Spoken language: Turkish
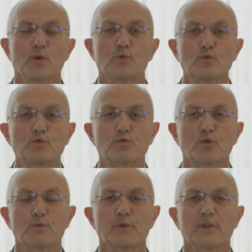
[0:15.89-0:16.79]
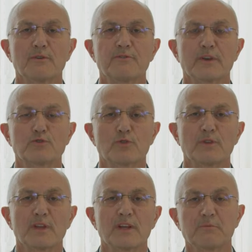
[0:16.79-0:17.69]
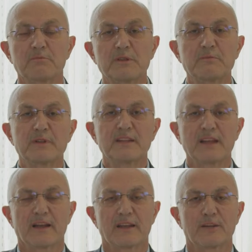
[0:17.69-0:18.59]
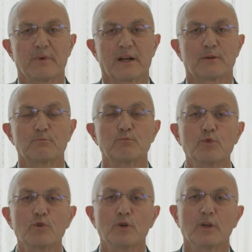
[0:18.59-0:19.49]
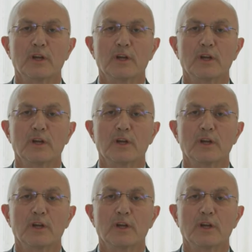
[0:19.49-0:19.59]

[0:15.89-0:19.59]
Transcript: Üst solunum yolu enfeksiyonlarını birbirinden ayırmak bu